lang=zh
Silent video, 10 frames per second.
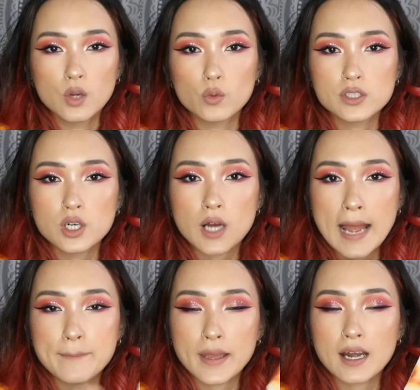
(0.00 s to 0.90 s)
我就
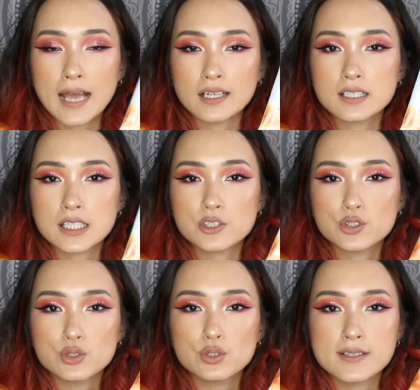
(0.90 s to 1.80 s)
还没来得及
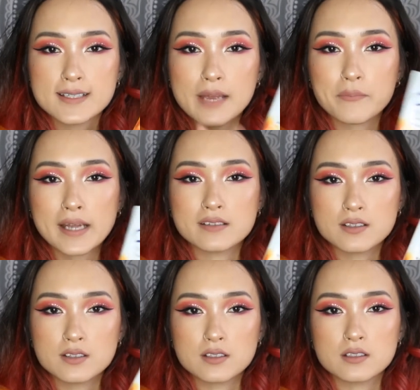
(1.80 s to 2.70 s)
去再买
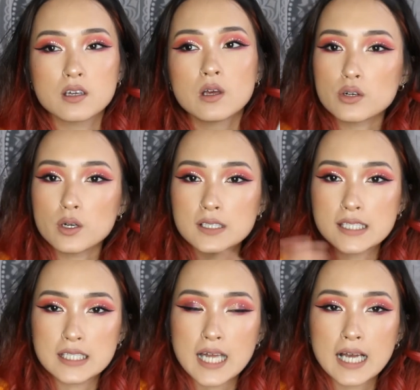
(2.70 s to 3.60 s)
这支，就用
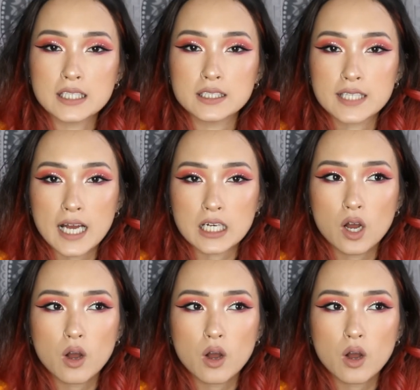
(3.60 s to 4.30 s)
其他的牙膏。